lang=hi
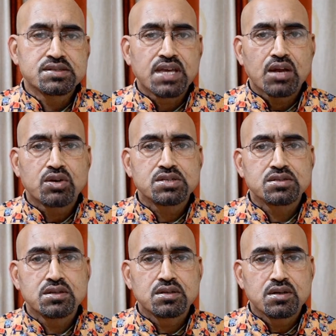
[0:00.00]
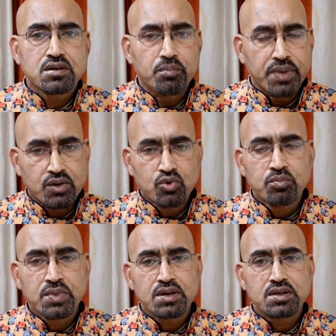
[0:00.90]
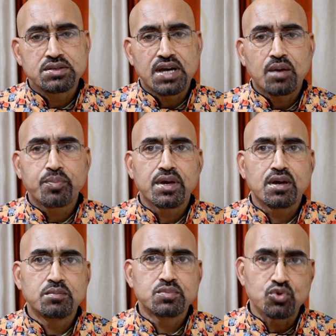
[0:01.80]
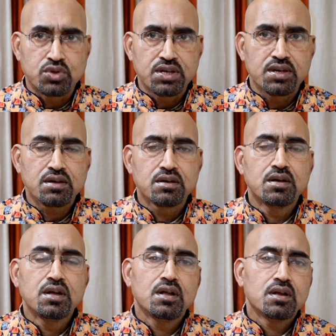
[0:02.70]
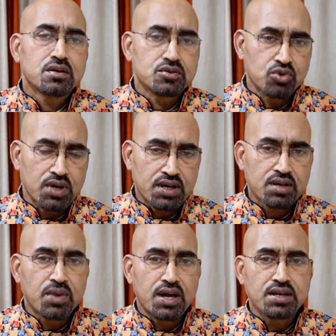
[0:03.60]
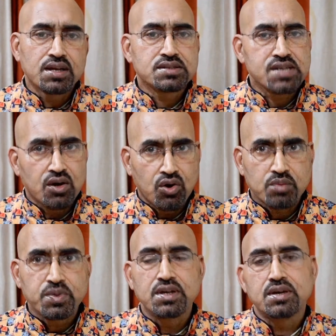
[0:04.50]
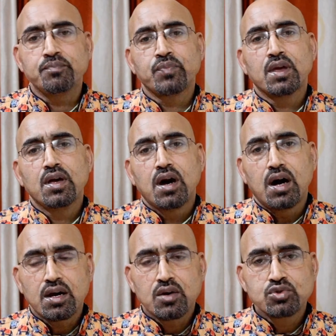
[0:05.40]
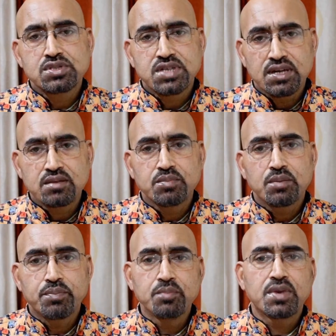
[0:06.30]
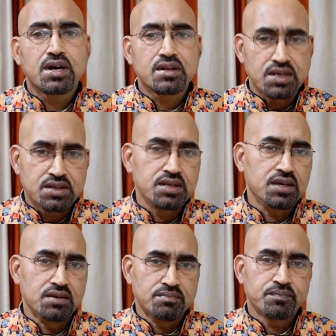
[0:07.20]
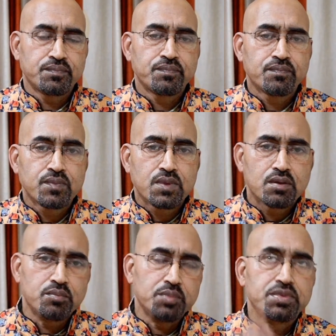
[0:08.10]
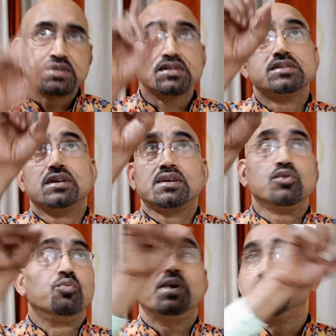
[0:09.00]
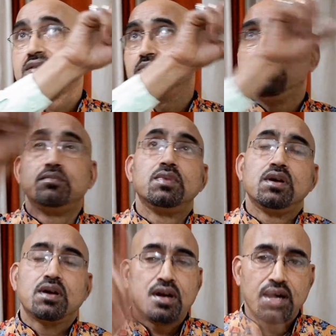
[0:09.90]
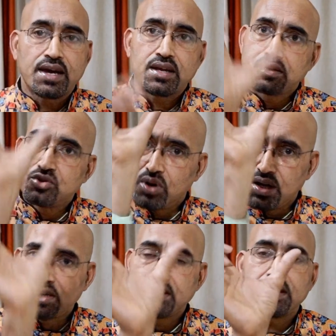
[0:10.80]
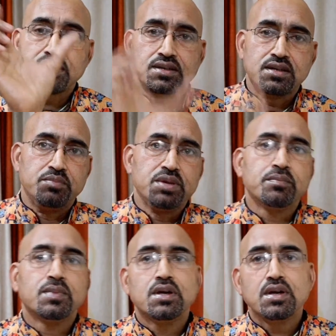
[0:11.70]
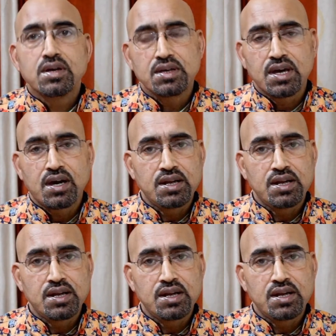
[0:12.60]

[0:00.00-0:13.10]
इसके अलावा बेडरूम में जहाँ पे हम सोते हैं जो घर के मालिक हैं चाहे और भी हैं अगर उस छत में बीम अगर दिखती है बीम जैसे छत के ऊपर ऐसे बीम लगाई रहती है जो लटकी रहती है बीम या